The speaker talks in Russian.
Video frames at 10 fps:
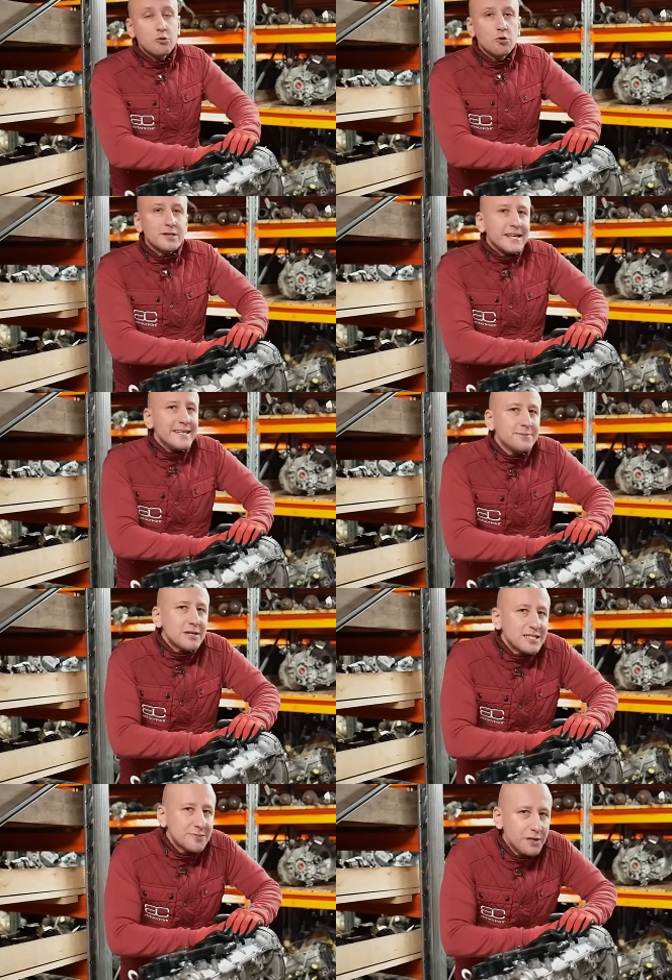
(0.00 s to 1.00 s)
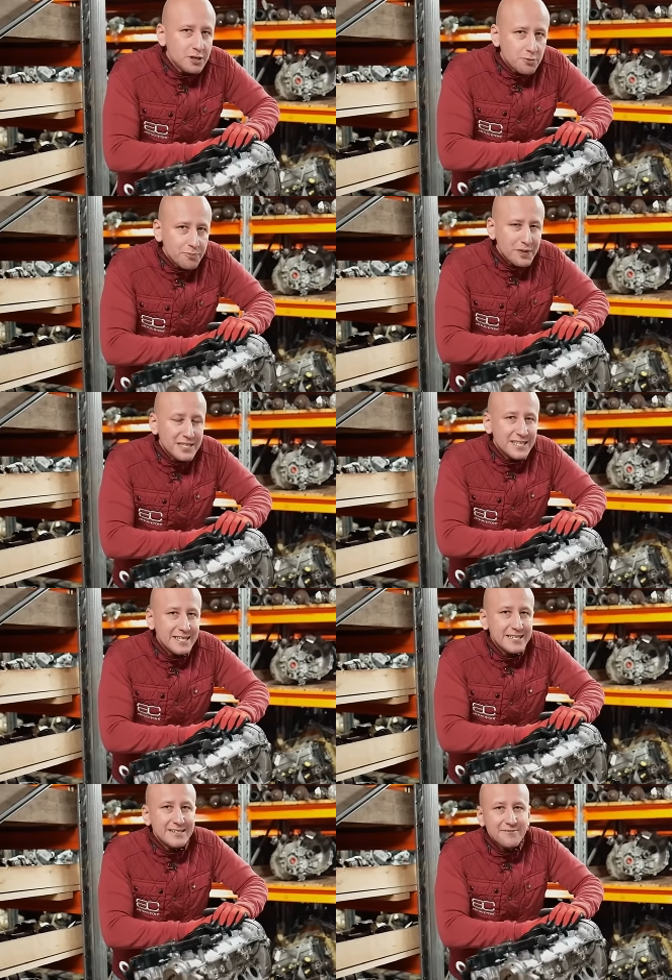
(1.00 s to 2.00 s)
года. Им на смену
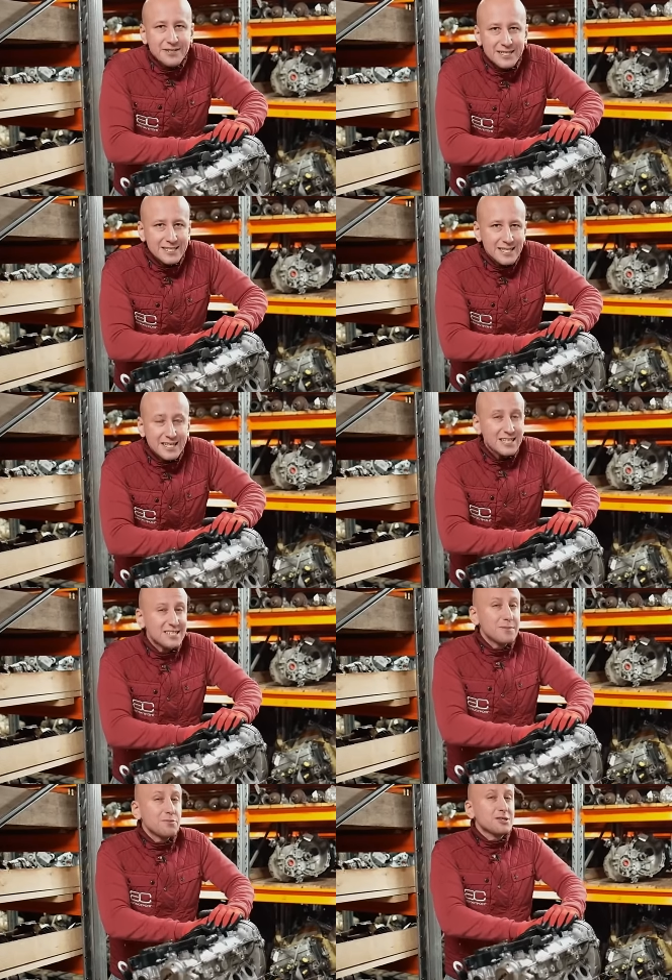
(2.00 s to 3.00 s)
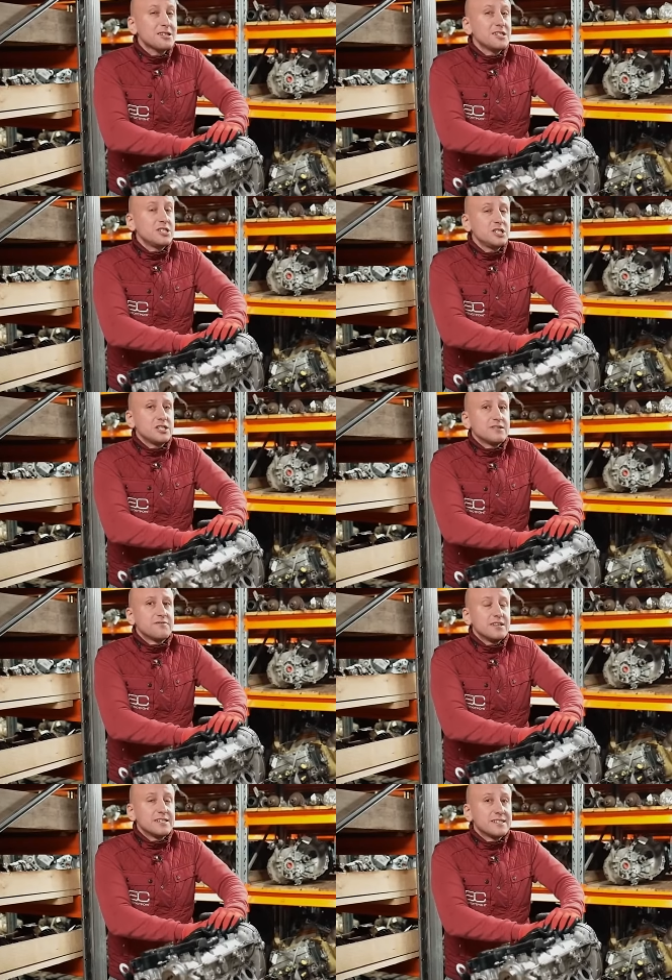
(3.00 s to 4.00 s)
пришли двигатели, разработанные с
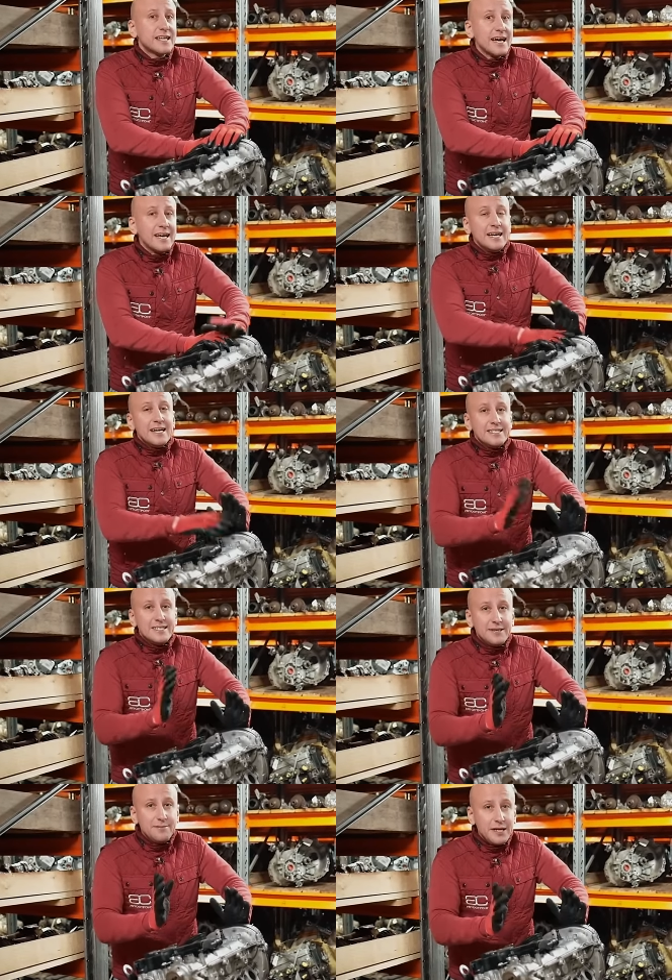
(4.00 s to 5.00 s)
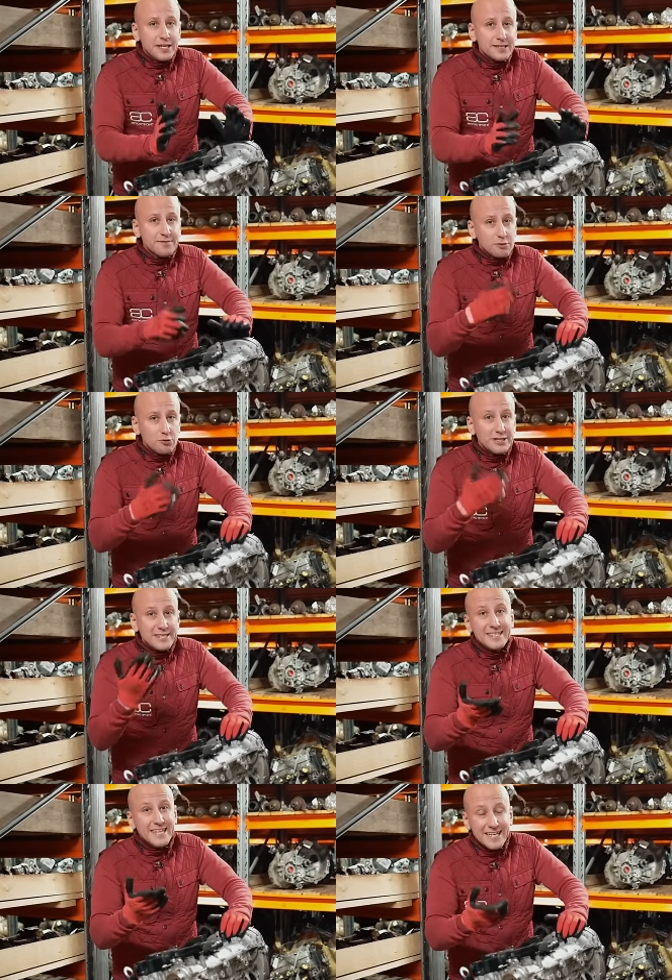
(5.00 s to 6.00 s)
чистого листа семейства, то
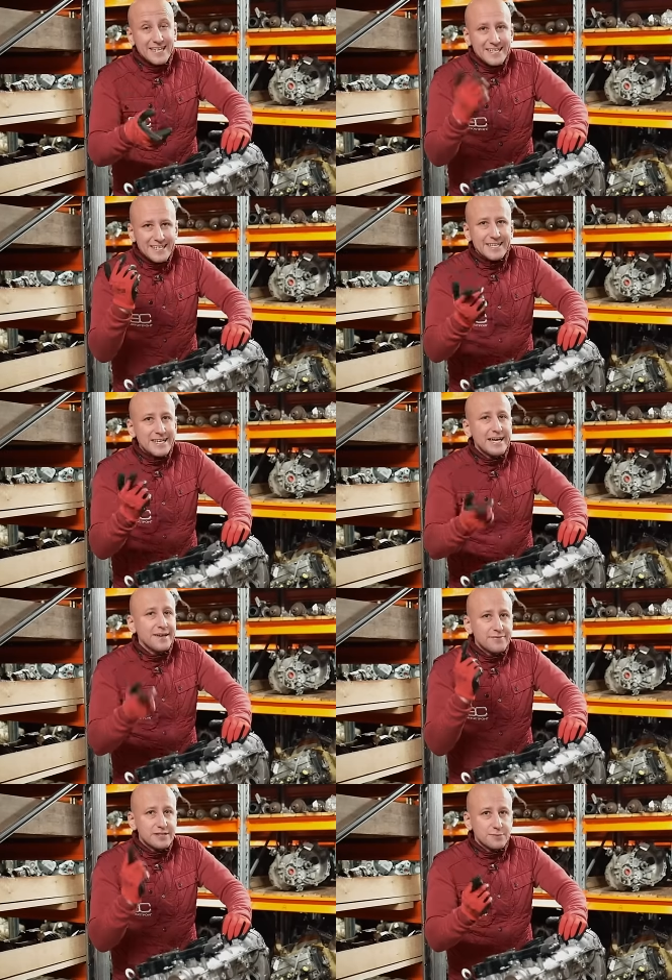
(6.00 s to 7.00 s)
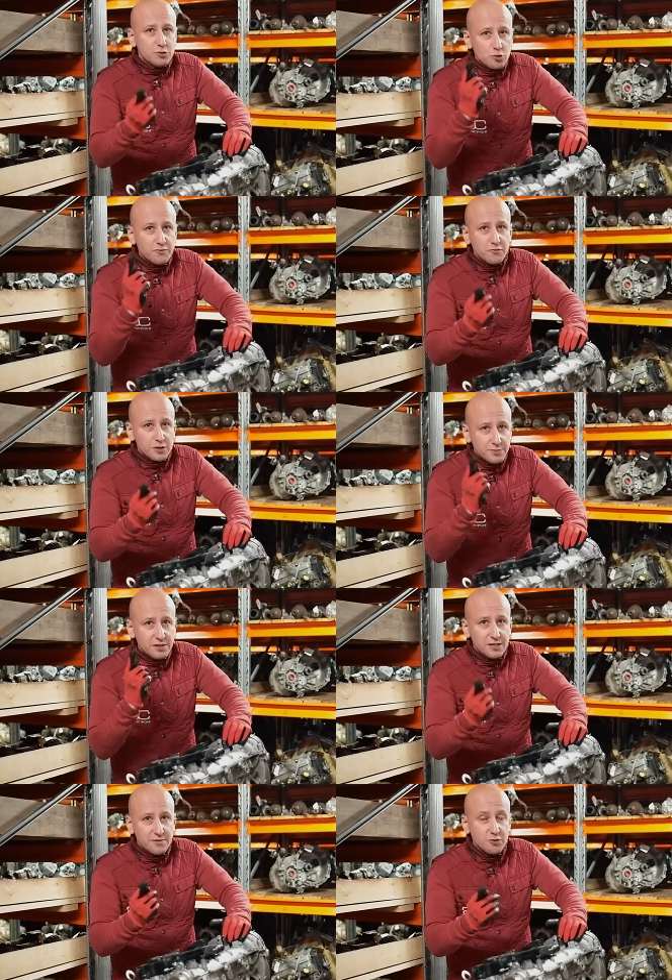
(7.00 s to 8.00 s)
есть серии
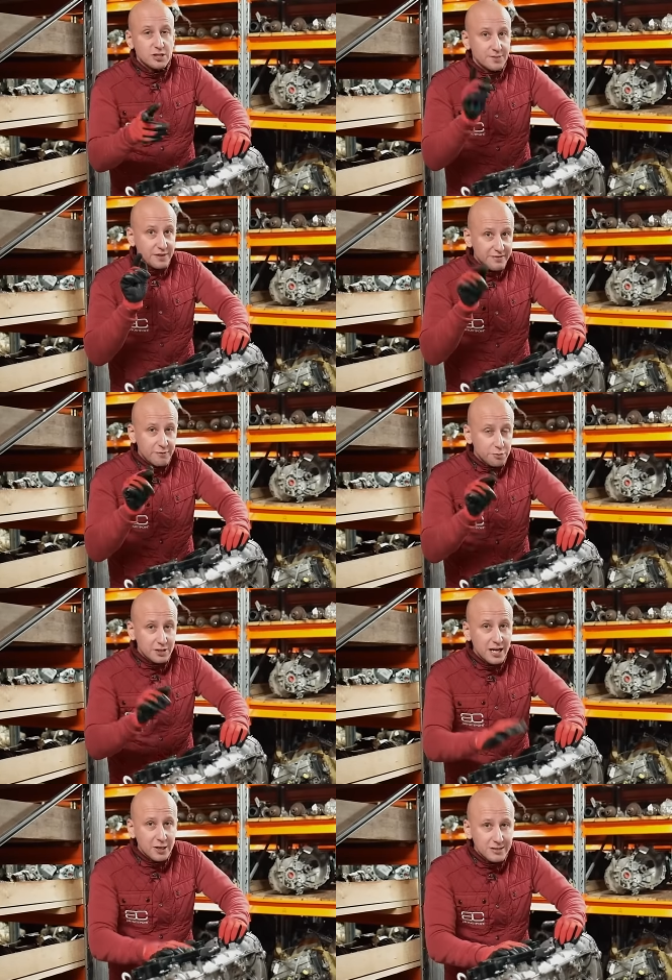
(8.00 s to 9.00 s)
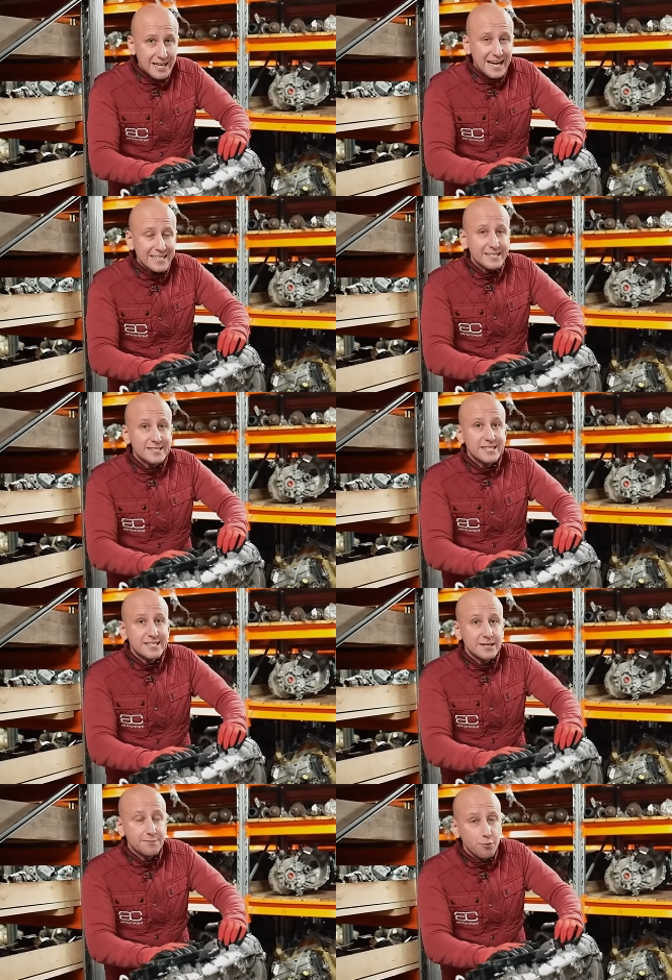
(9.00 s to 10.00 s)
EA888, и выпускаются они до
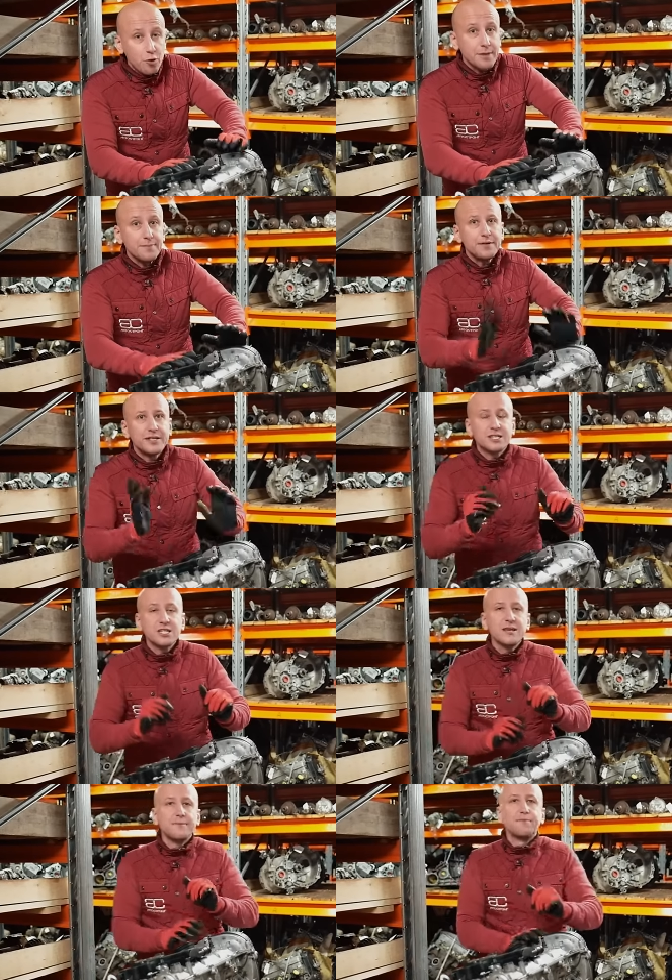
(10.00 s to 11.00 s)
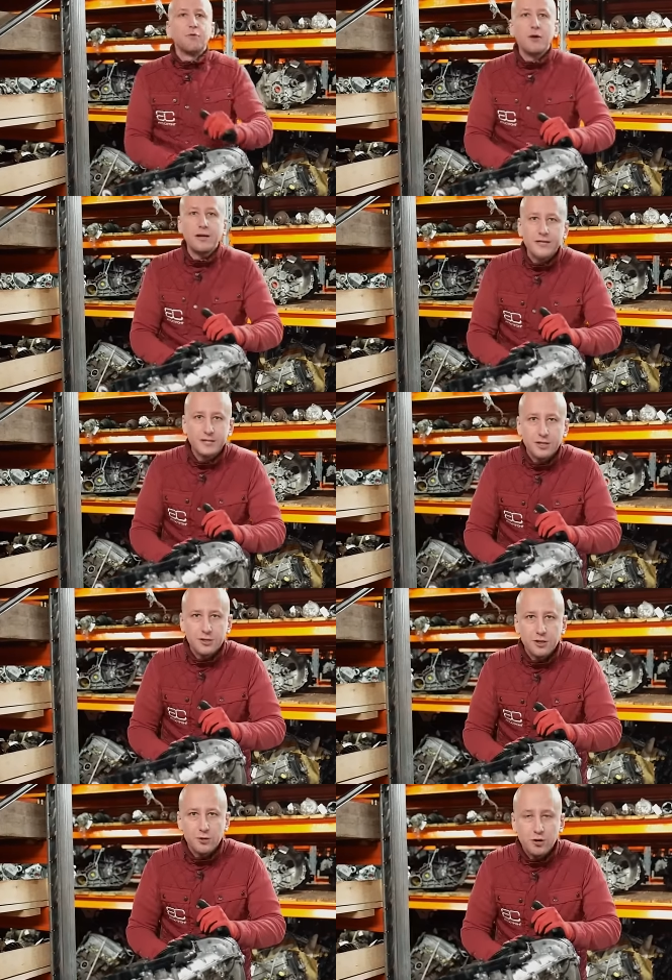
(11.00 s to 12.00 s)
сих пор, пережили более
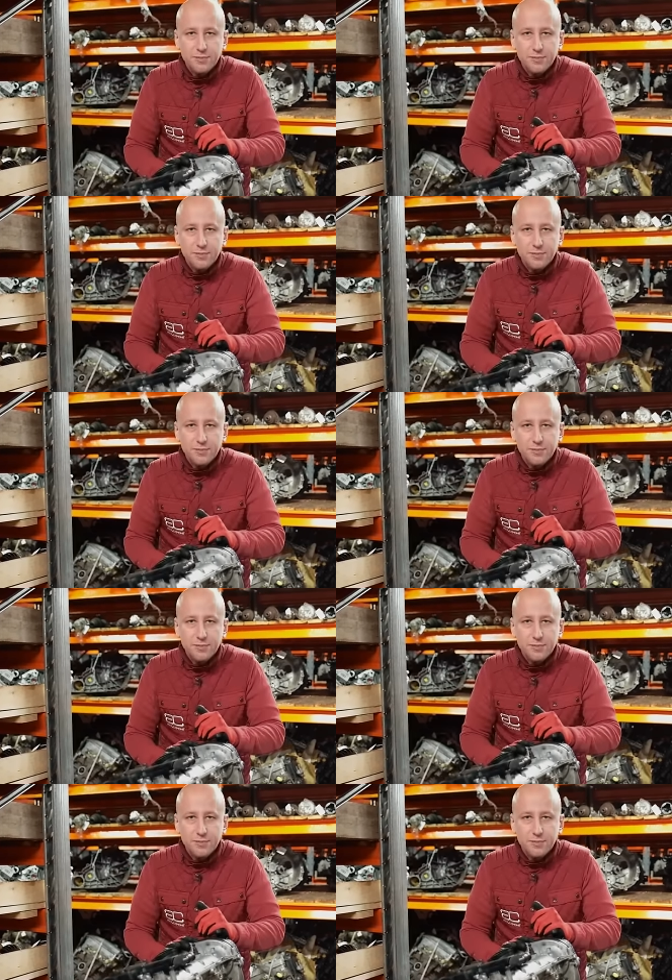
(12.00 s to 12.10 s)
четырех